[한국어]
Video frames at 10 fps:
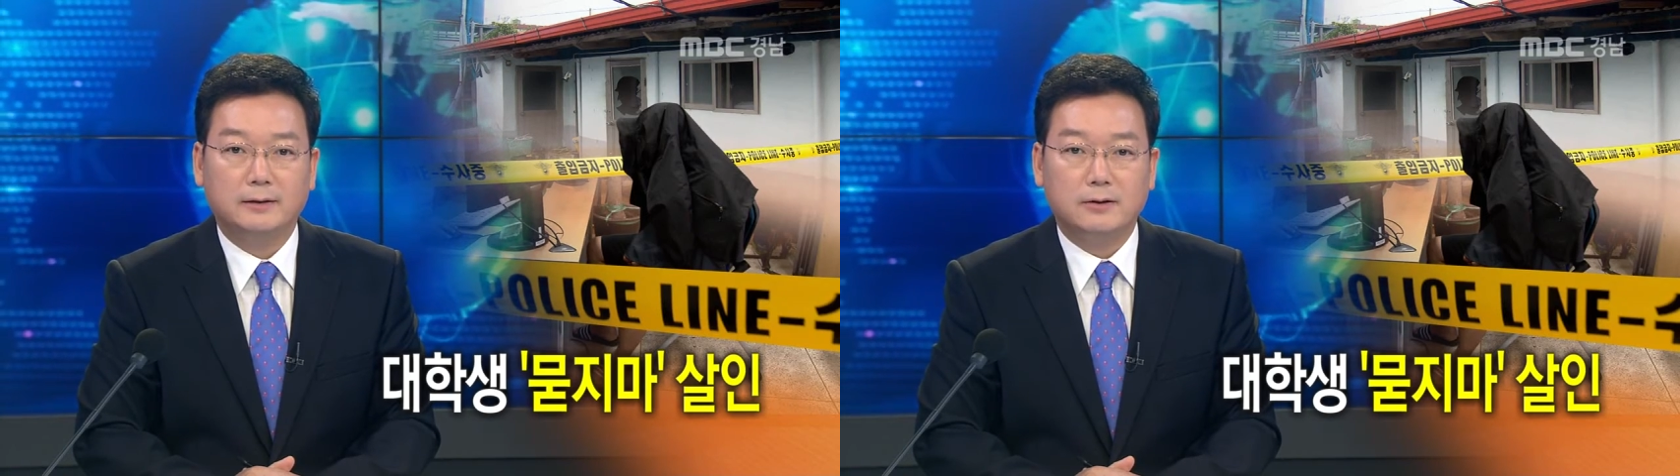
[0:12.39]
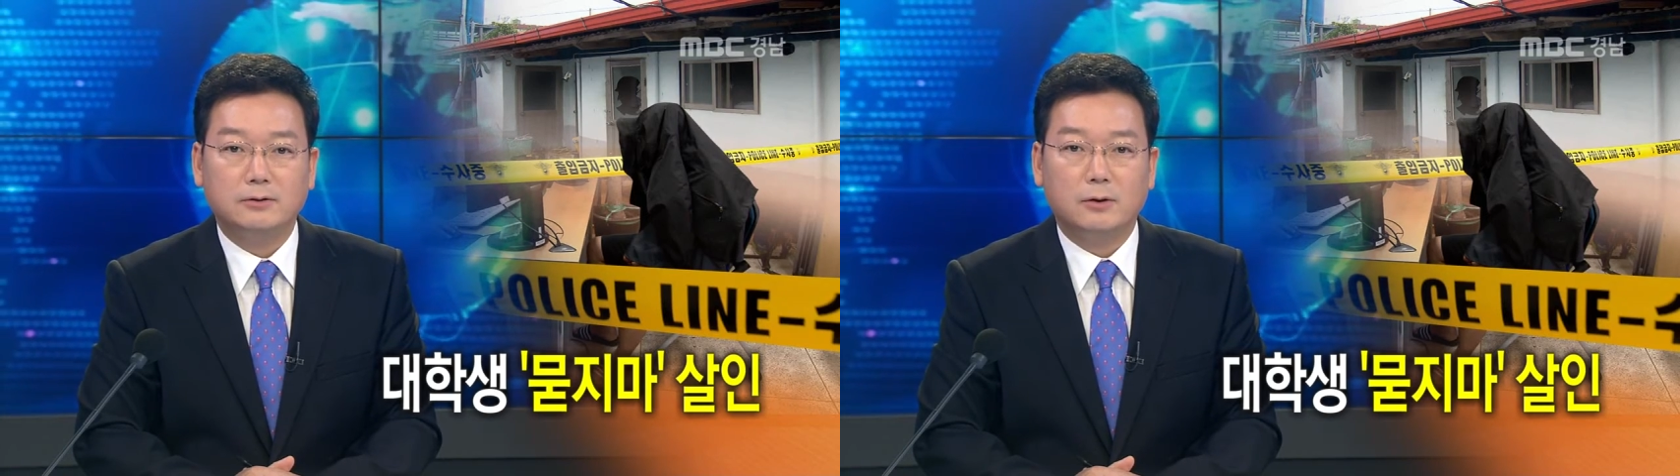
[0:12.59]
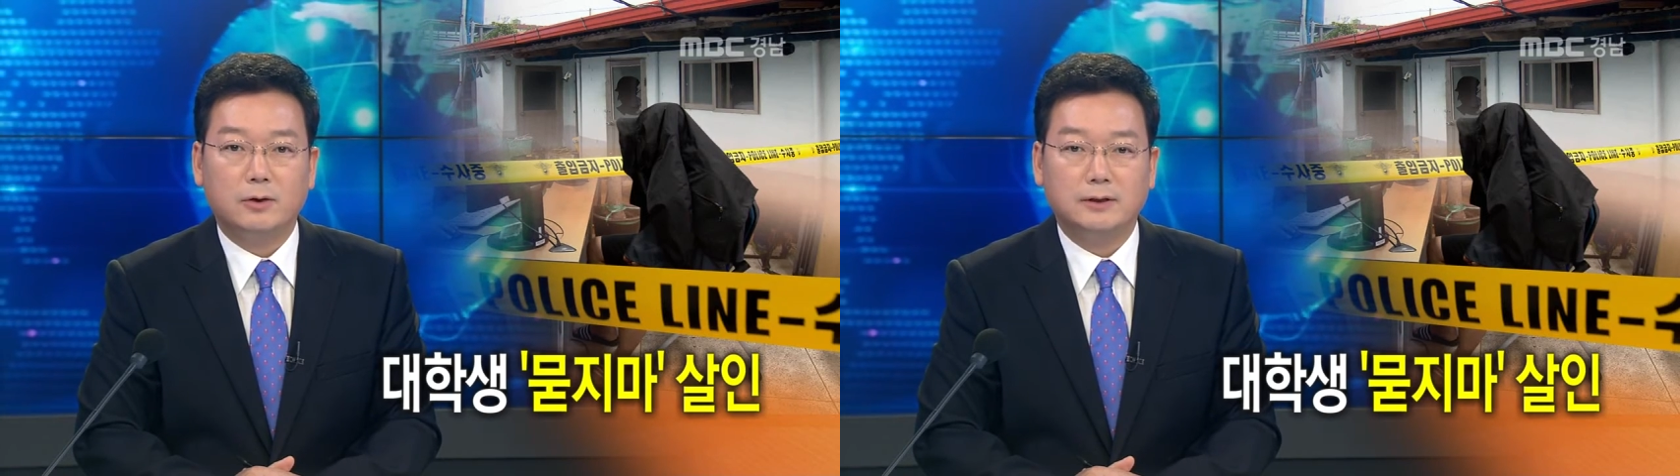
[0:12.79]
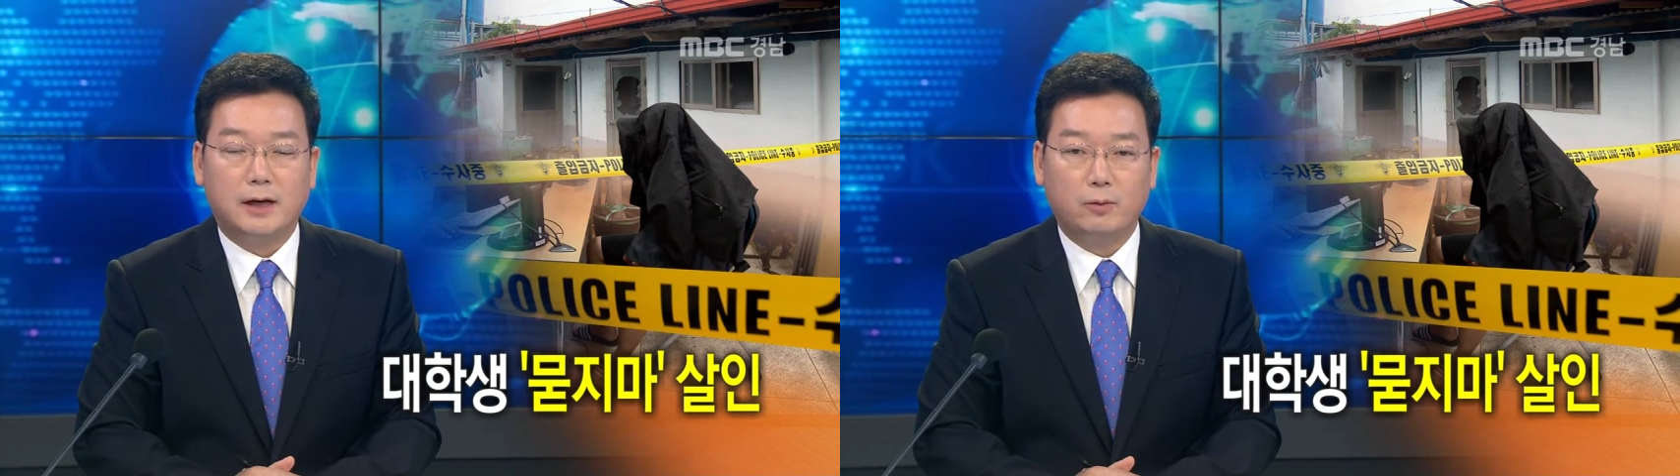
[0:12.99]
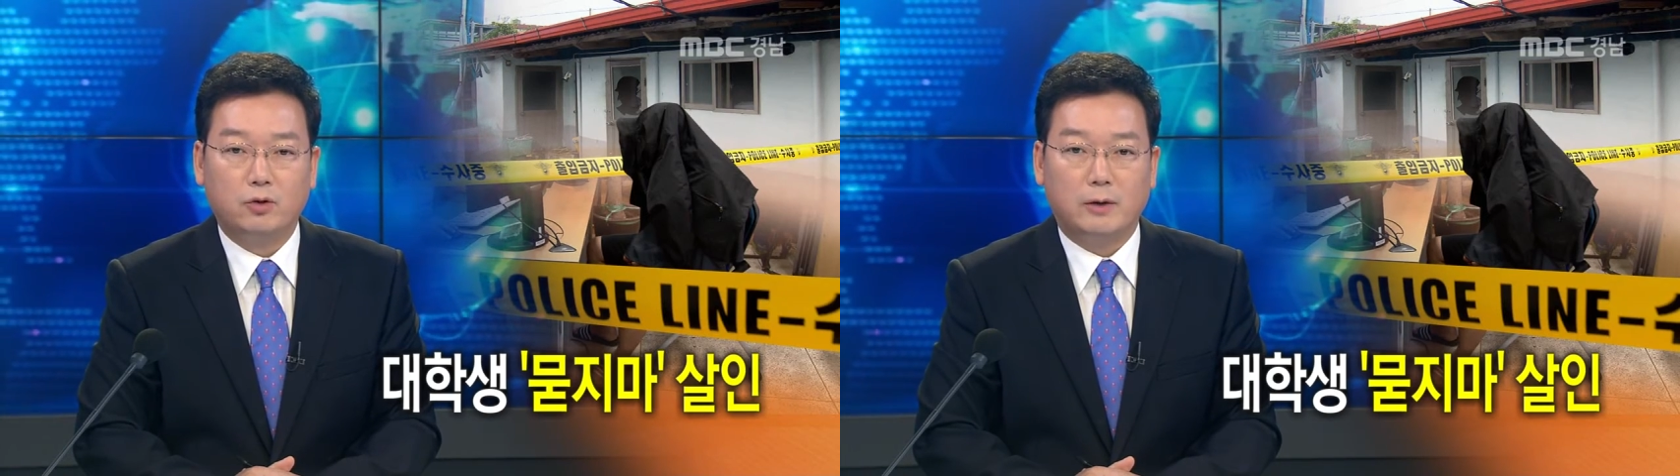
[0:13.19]
정성호
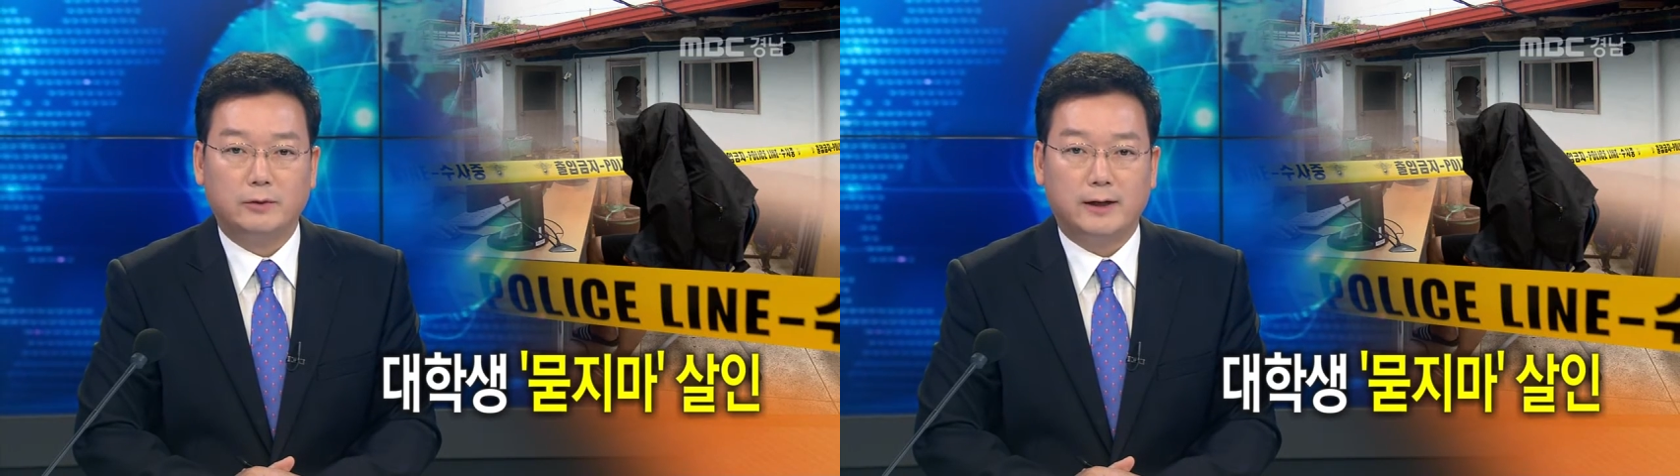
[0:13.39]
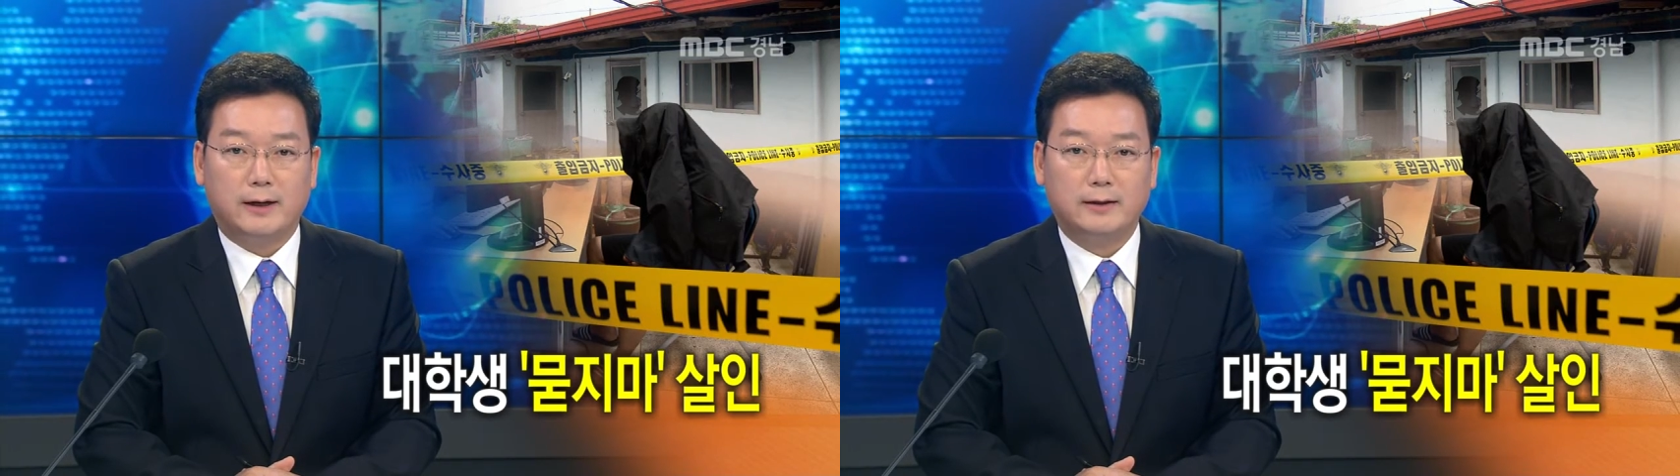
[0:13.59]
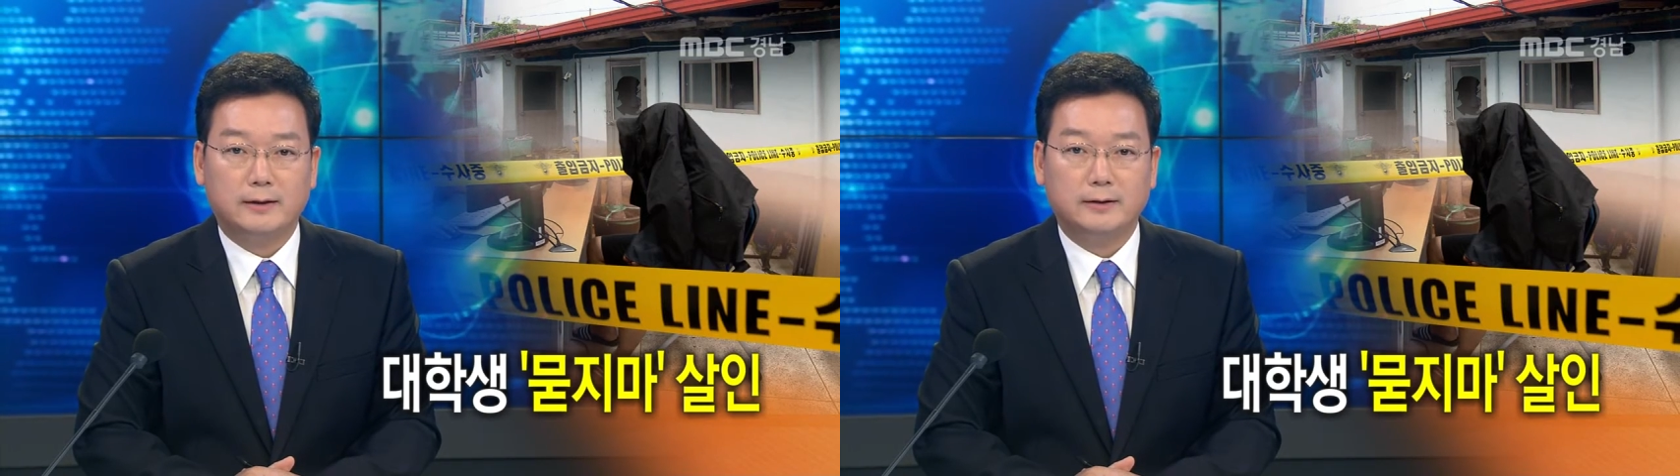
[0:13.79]
기자가 보도합니다.